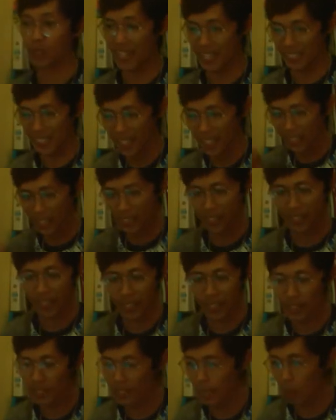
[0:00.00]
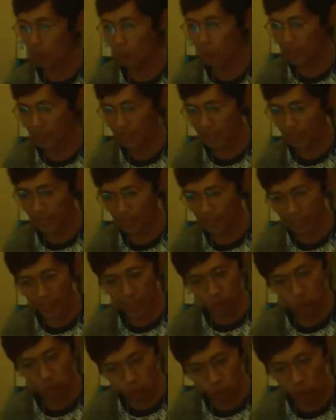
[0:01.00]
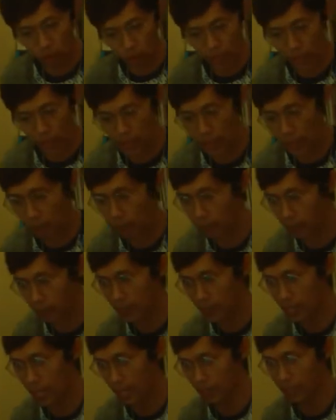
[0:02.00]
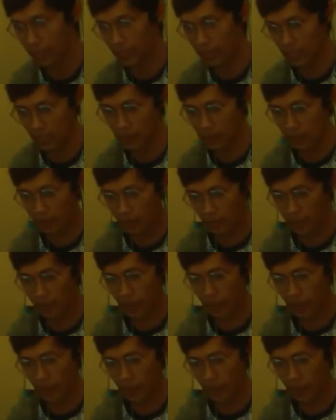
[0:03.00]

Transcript: Nah, selain saya selalu percaya satu kondisi seperti saat ini